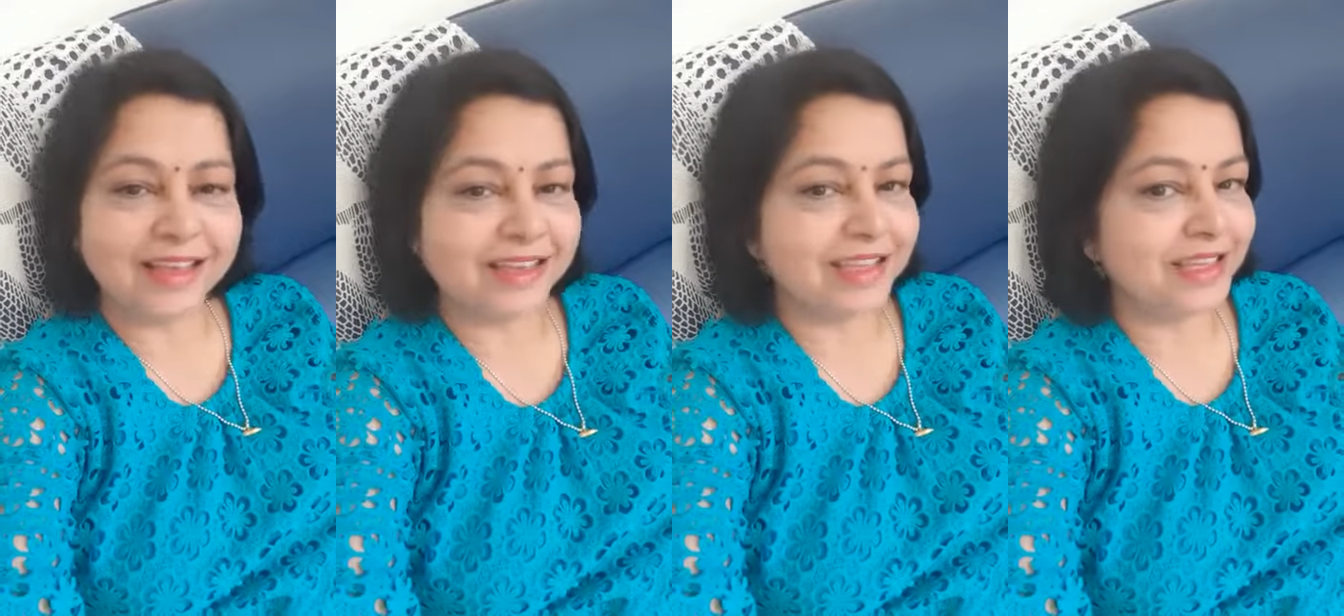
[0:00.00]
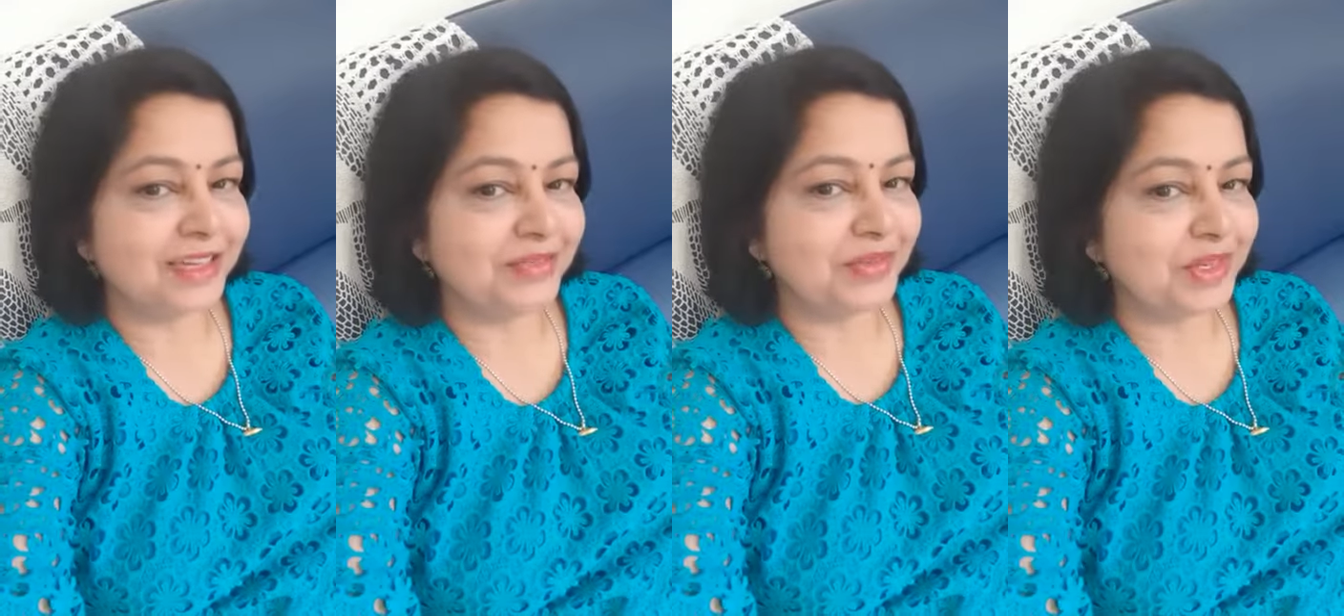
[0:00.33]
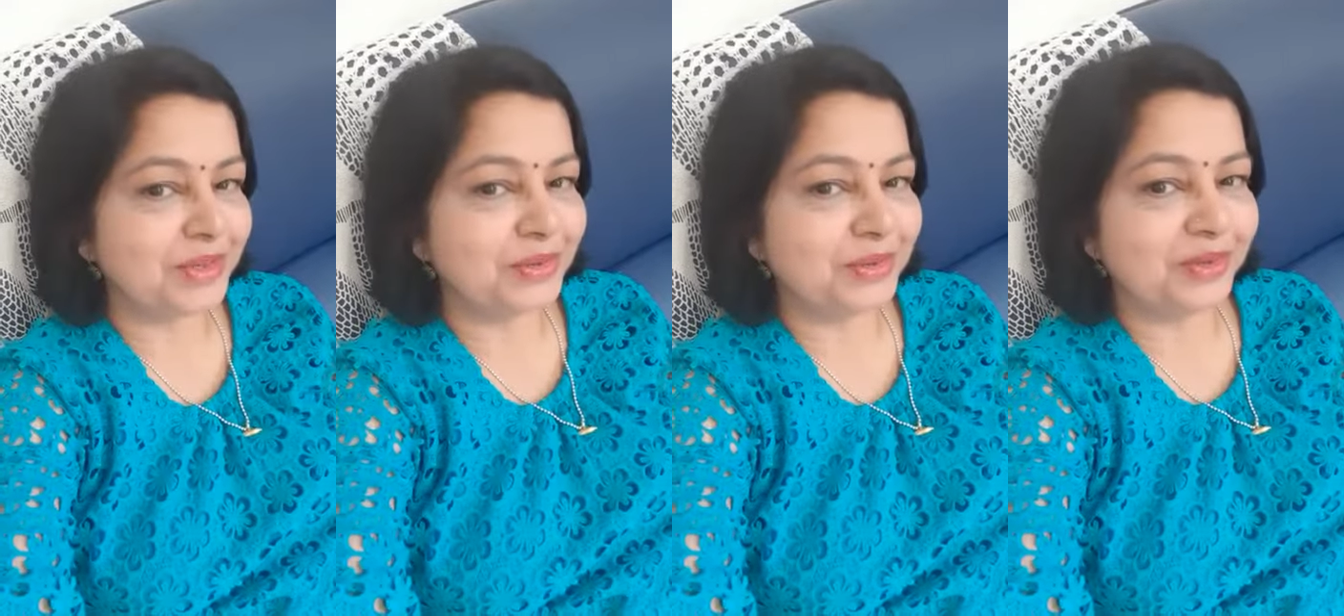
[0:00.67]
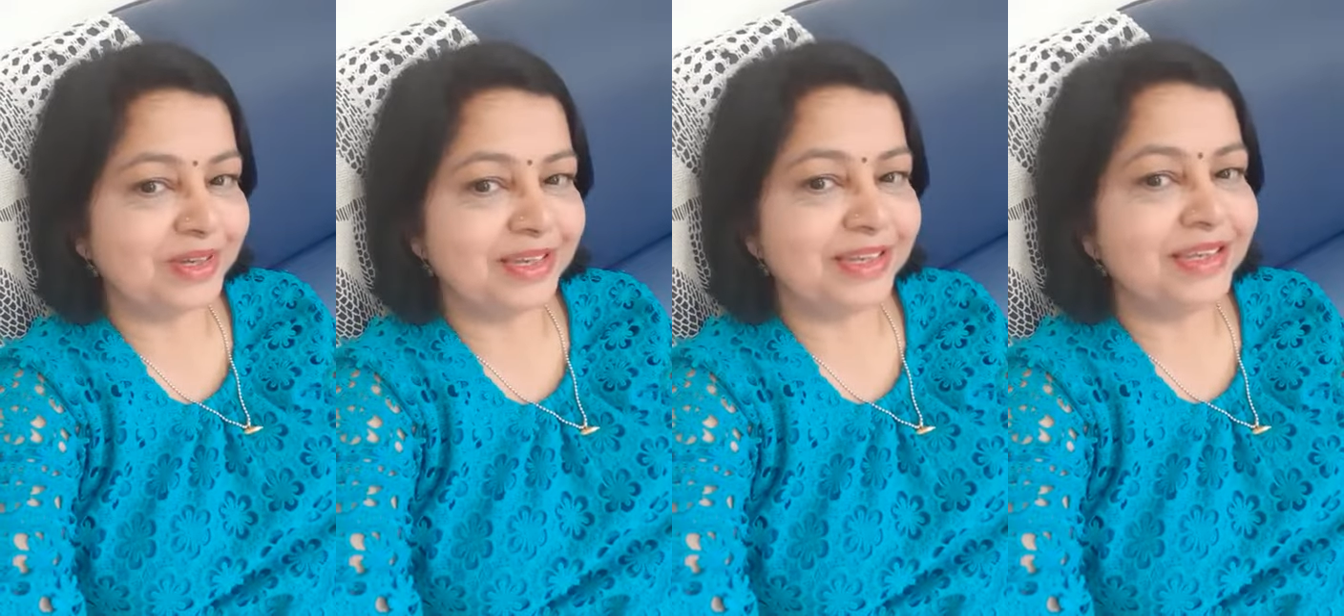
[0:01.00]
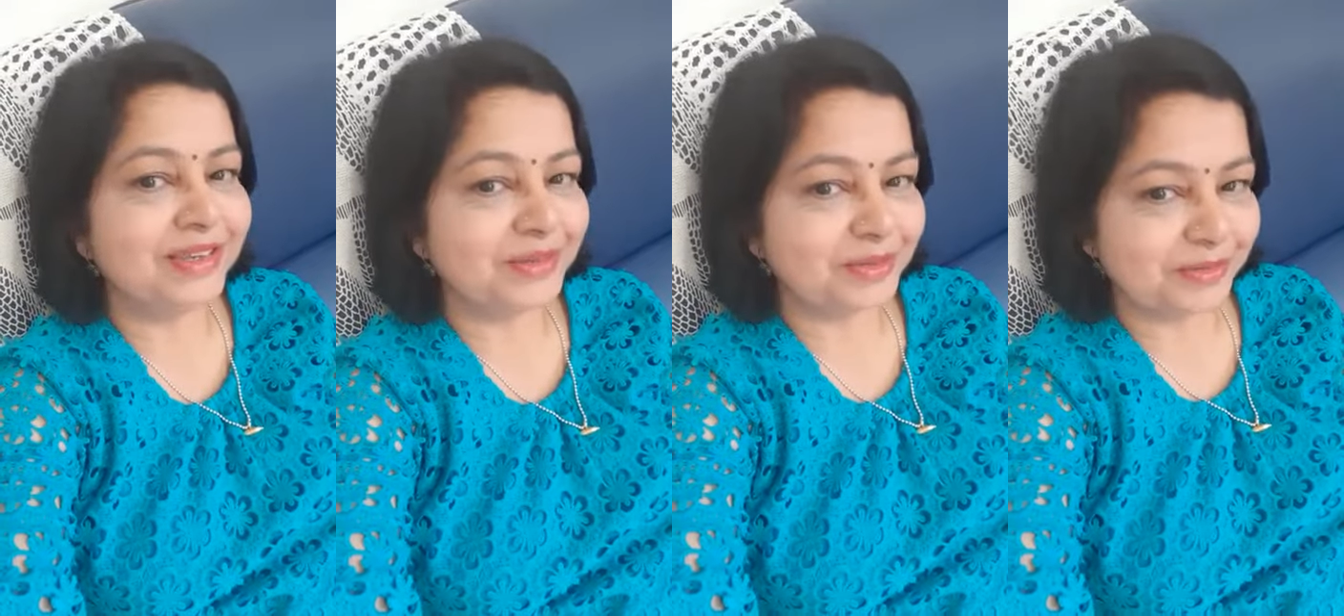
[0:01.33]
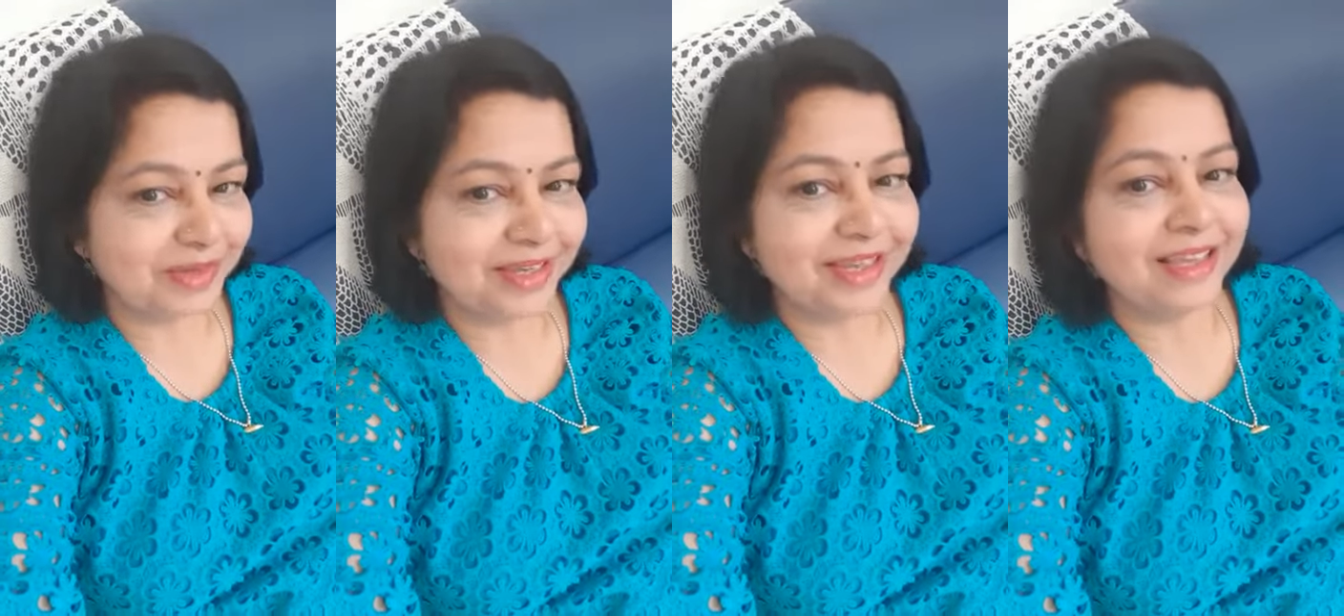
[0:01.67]
है कि कभी हो गई हूँ
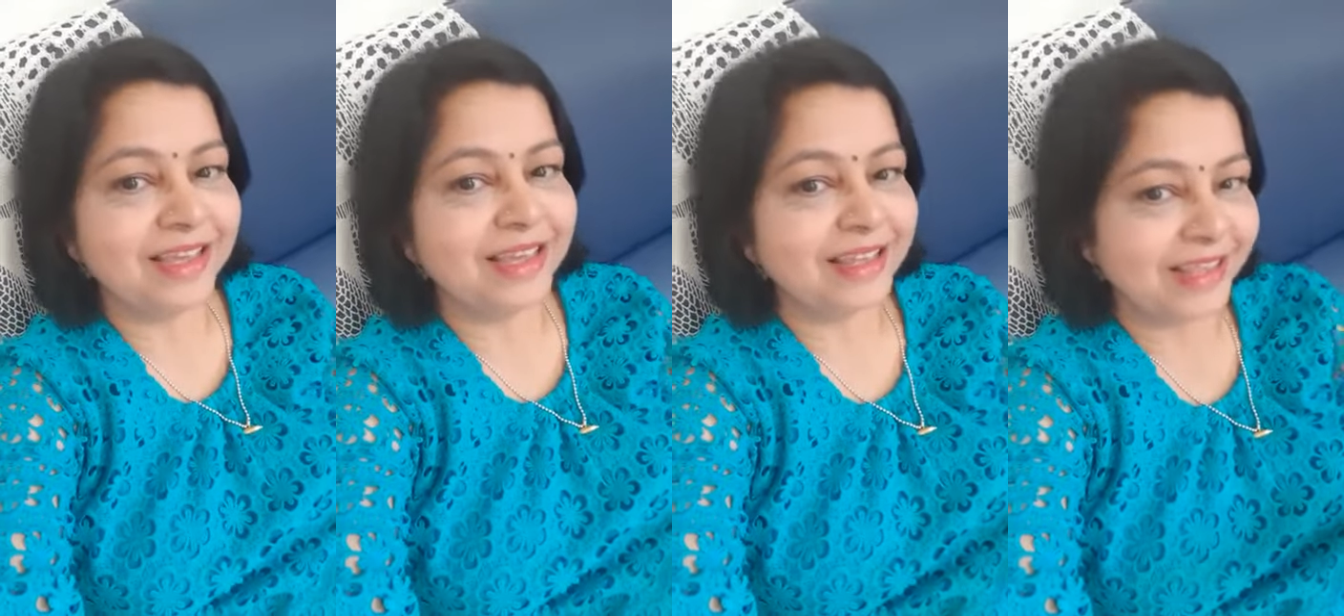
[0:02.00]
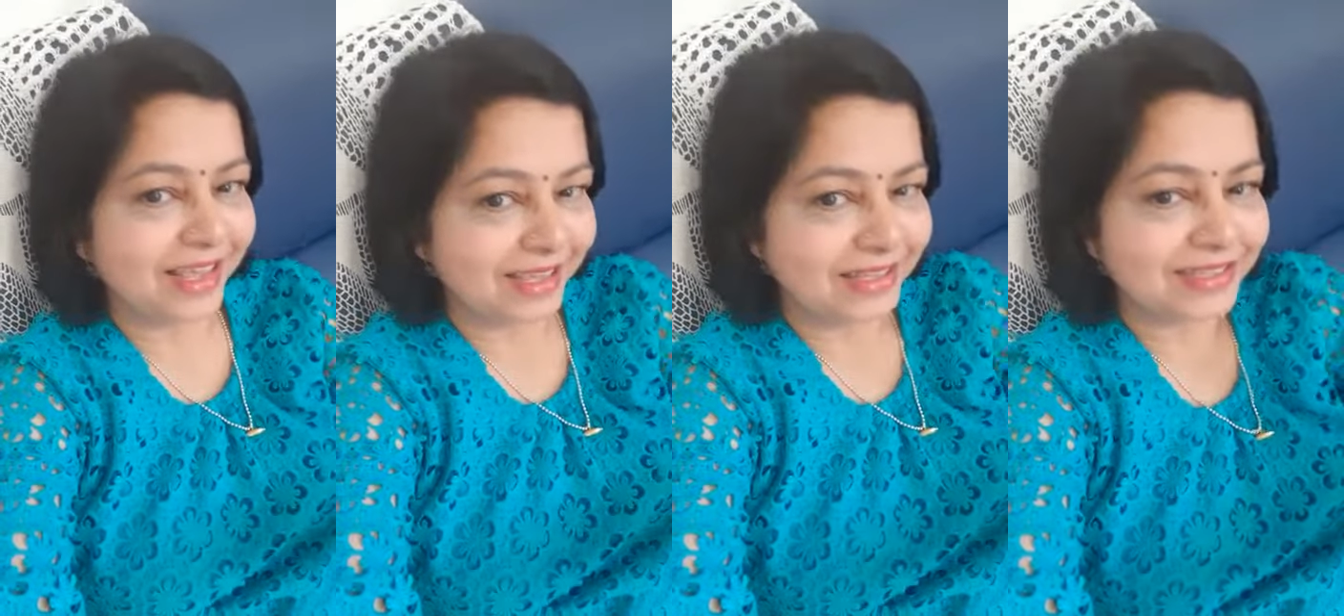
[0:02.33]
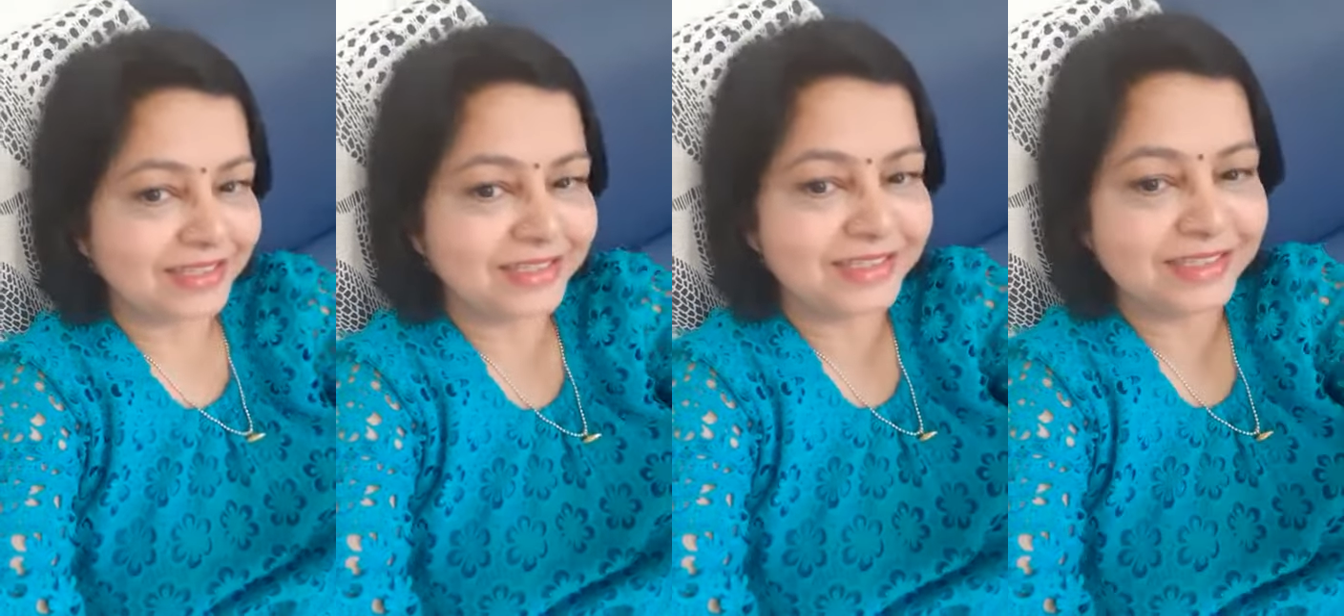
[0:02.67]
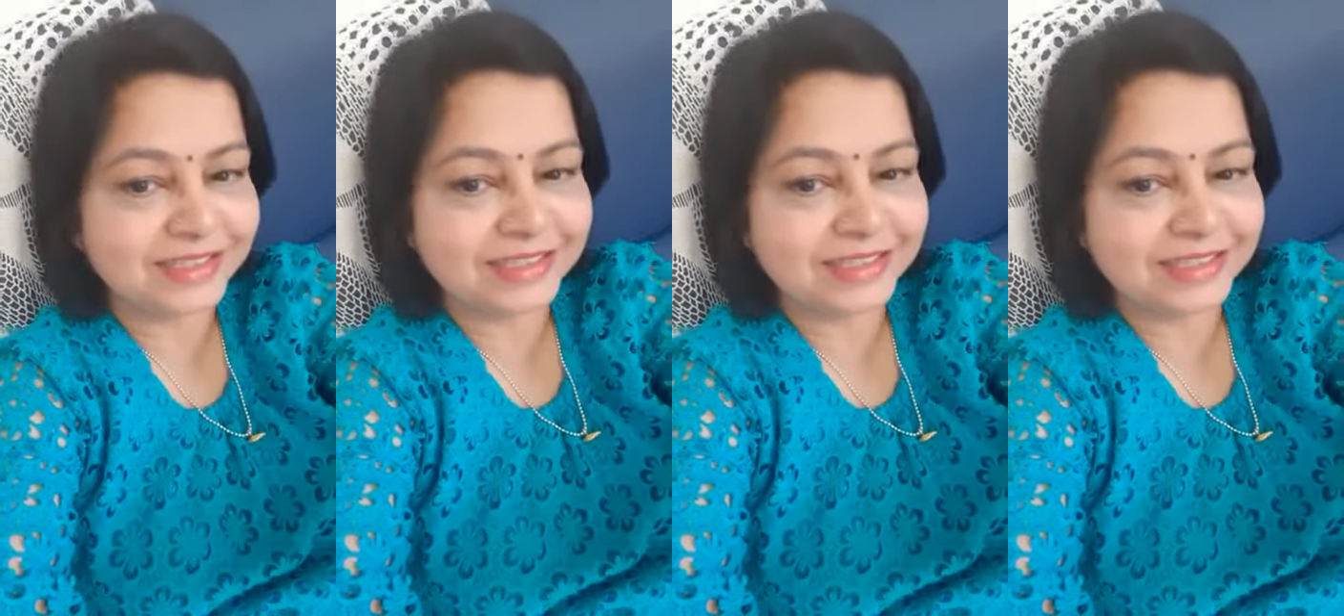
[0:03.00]
थैंक्स